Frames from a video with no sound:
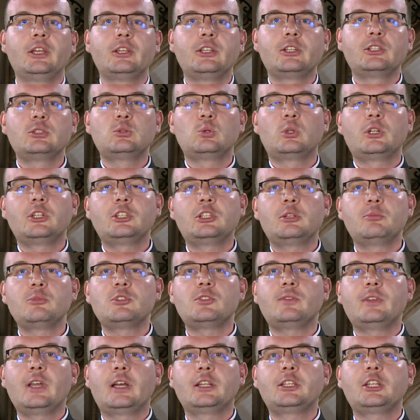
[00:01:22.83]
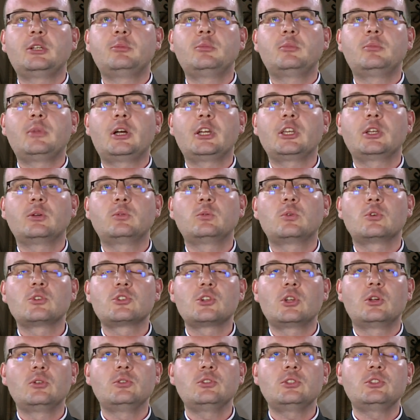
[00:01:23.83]
e, które tym światem mają
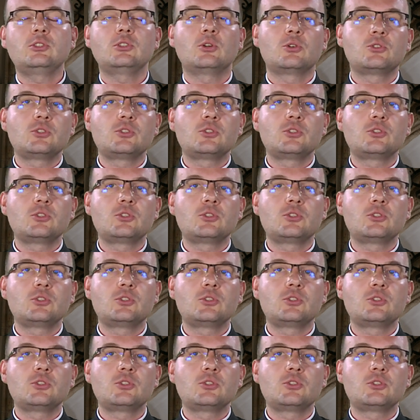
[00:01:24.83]
rządzić,